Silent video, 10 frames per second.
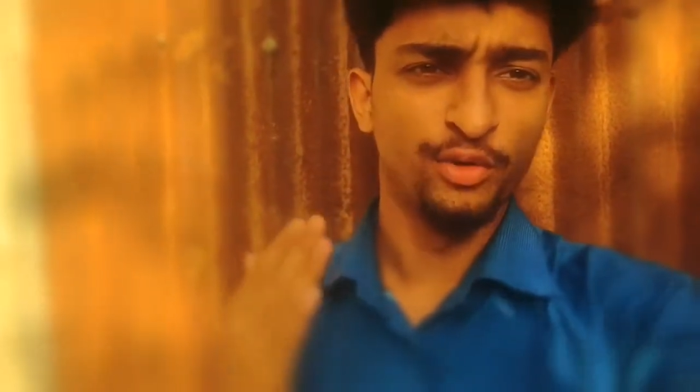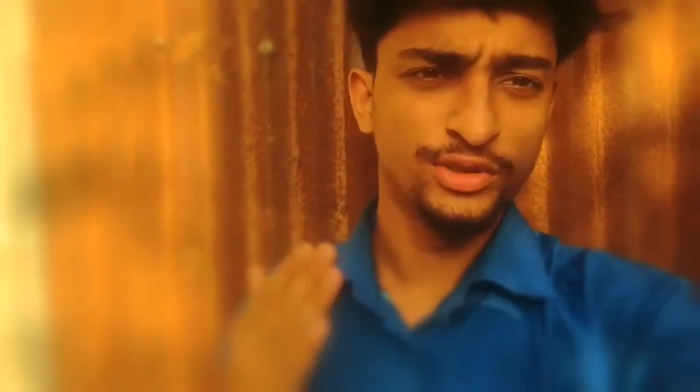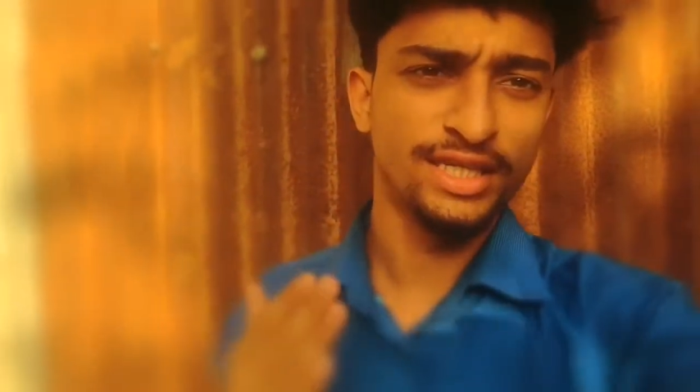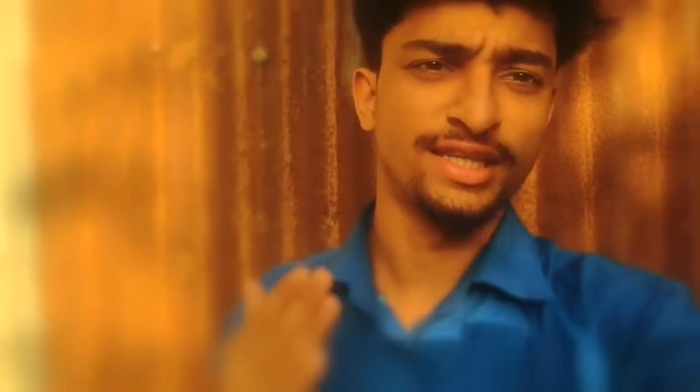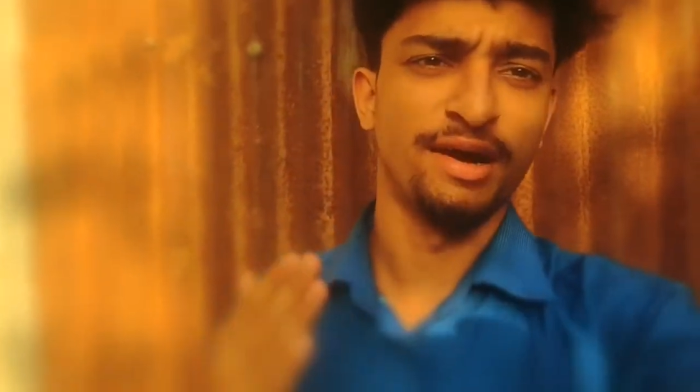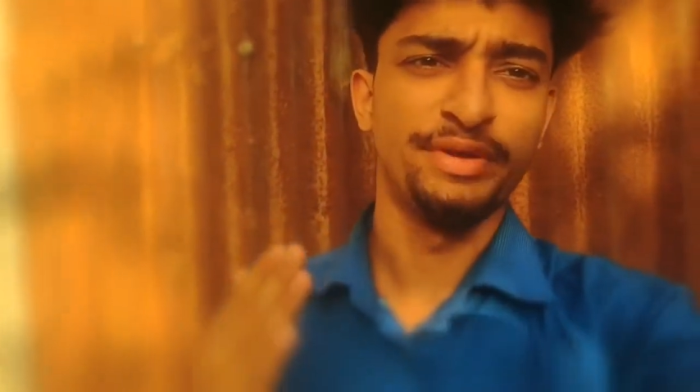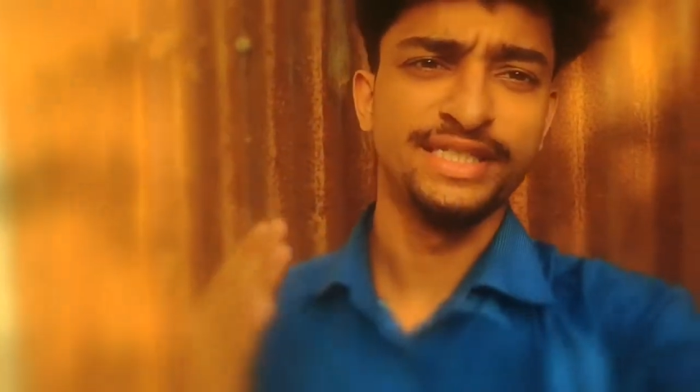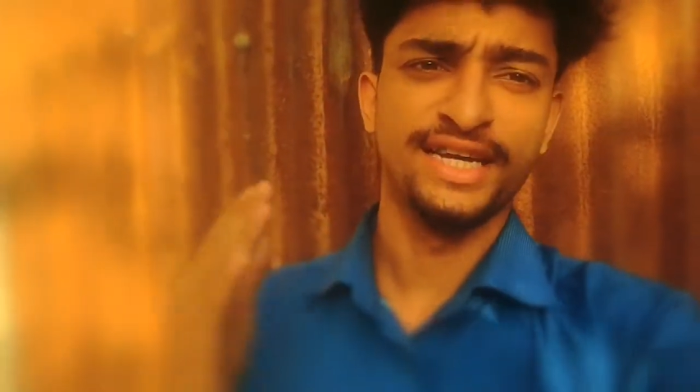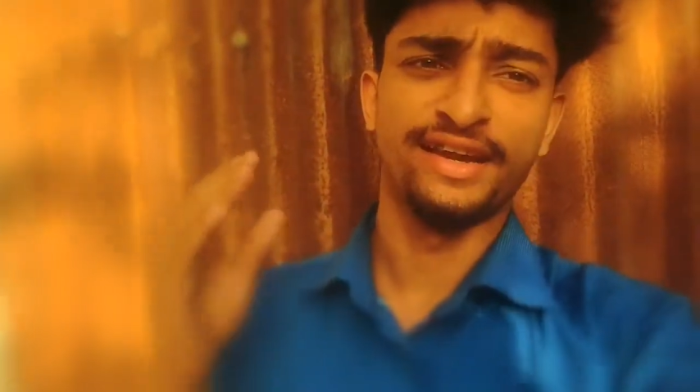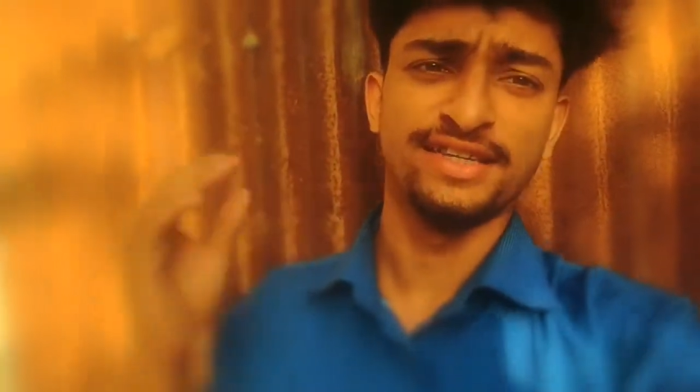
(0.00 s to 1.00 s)
हो सकता है अभी
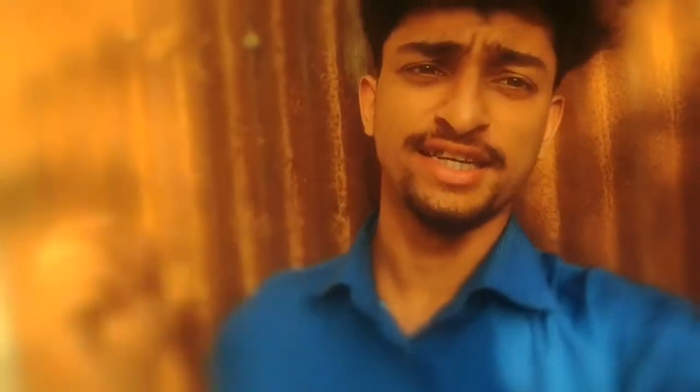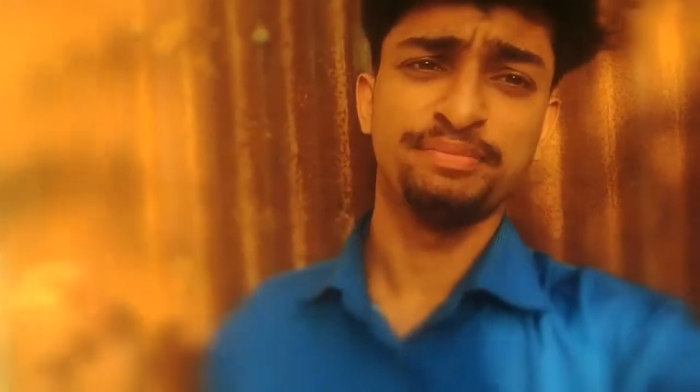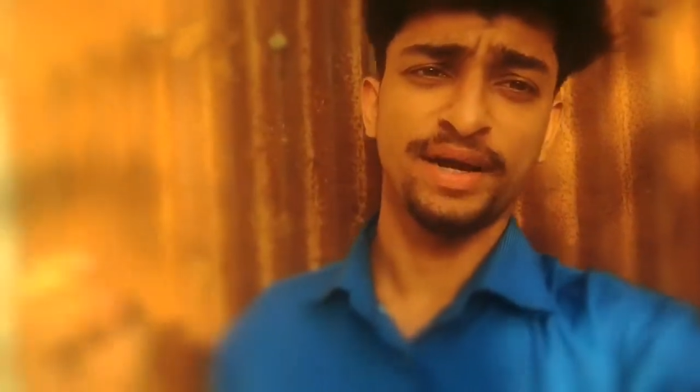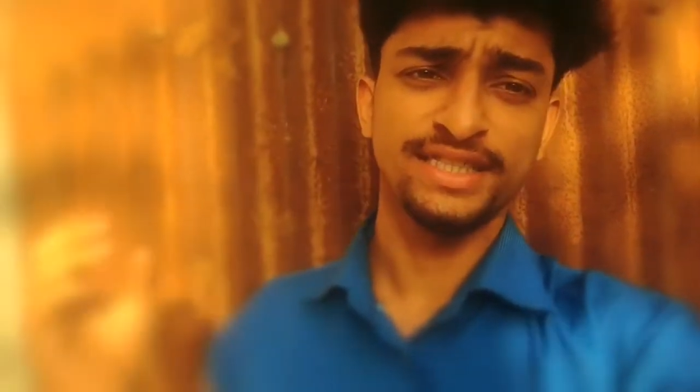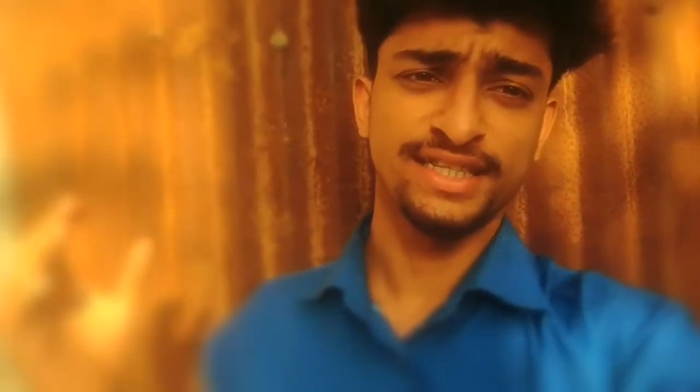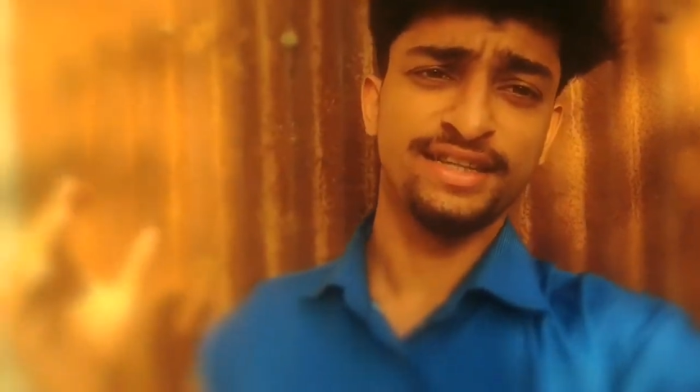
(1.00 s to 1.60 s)
इसका रीजन पाकिस्तान ने